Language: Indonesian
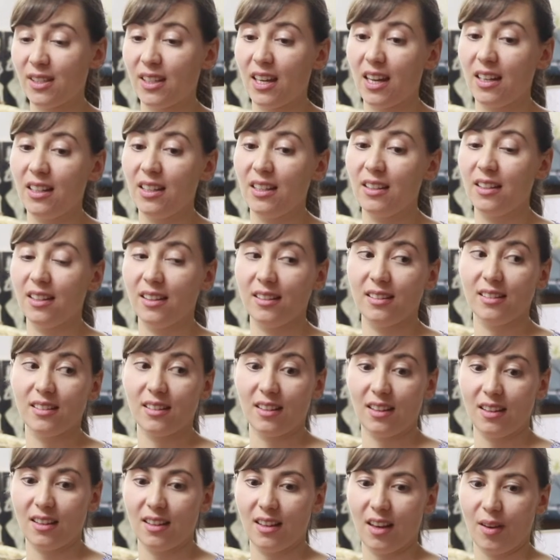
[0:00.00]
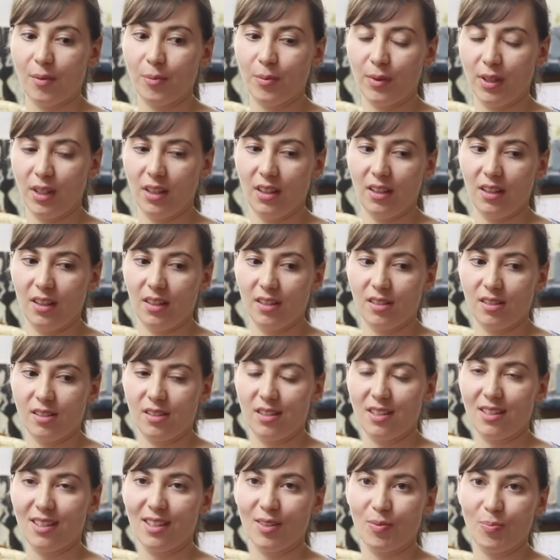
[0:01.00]
sekali dan kami
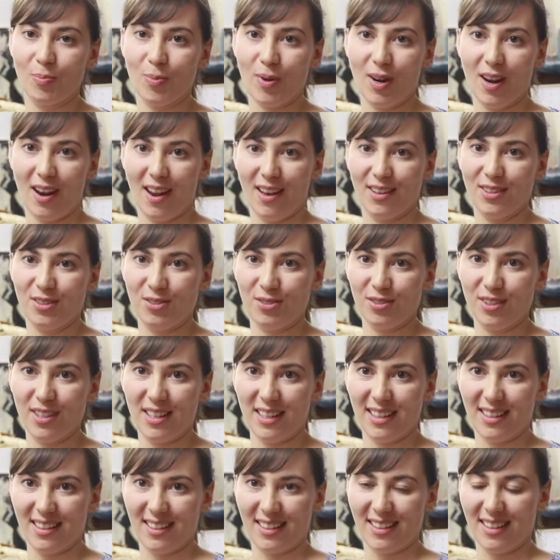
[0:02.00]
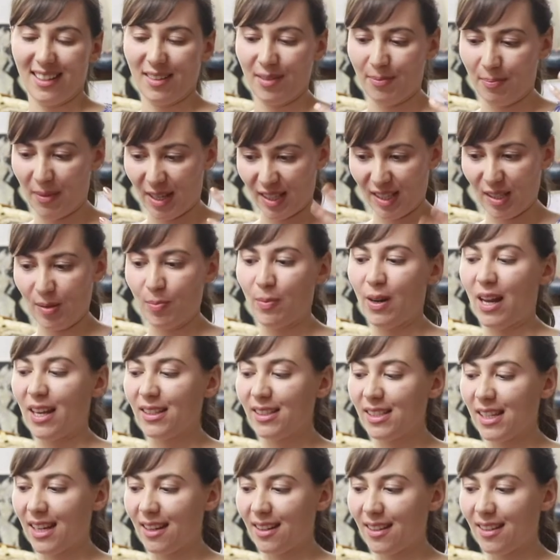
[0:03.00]
sedikit pelan juga karena masih
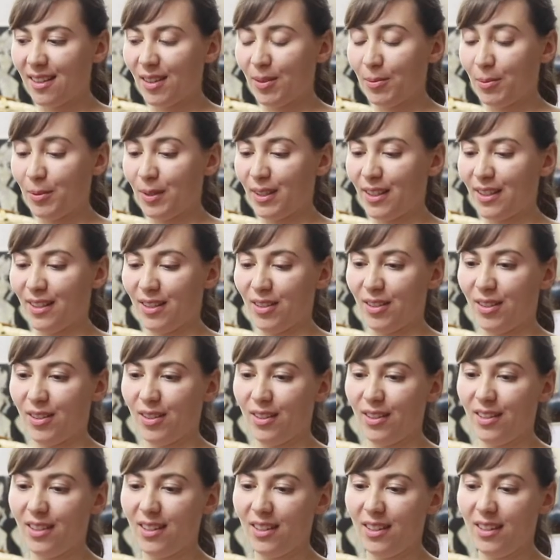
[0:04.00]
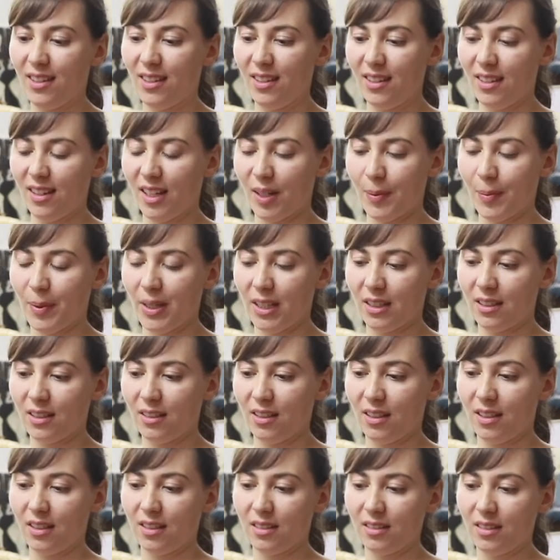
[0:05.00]
belajar tapi kalau apa
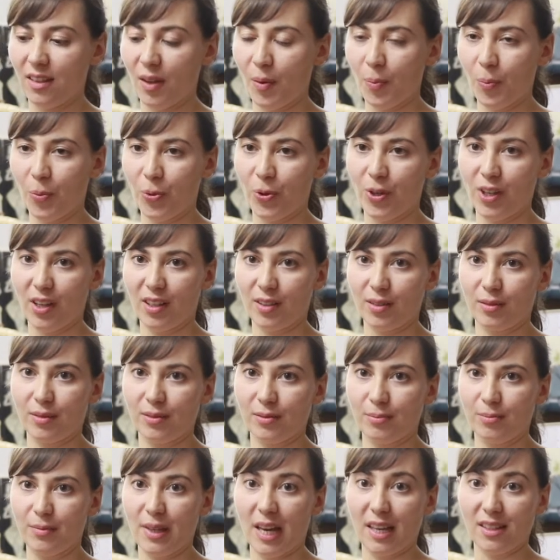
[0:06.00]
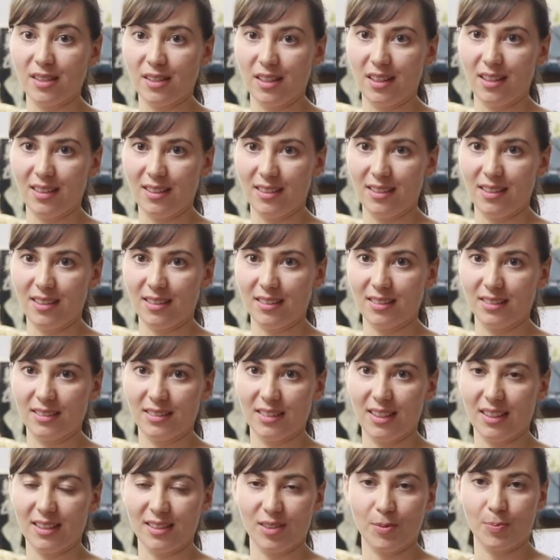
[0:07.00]
e, tempo yang biasa yang
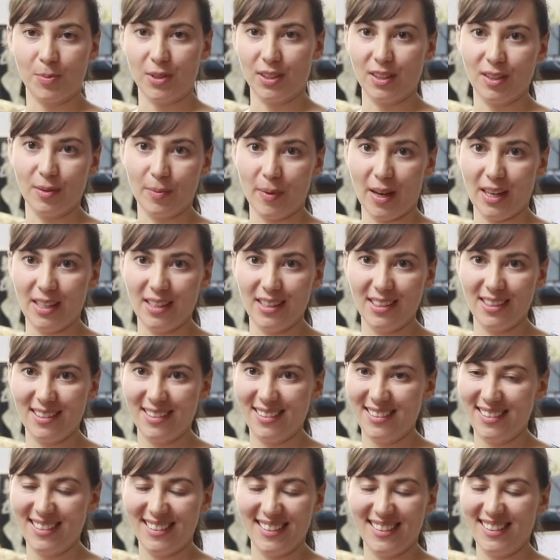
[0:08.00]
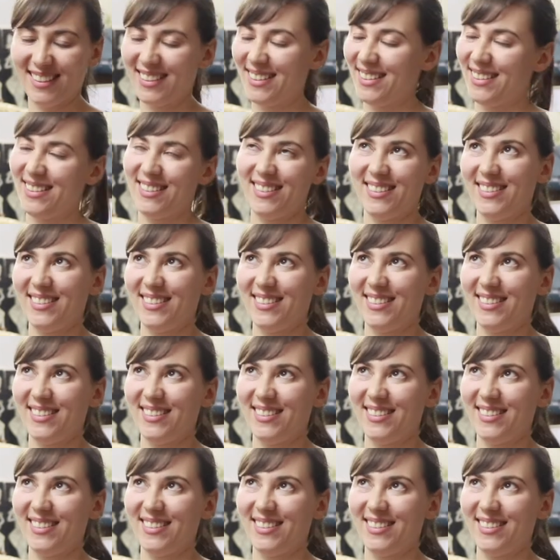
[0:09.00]
yang seperti Bali -hmm.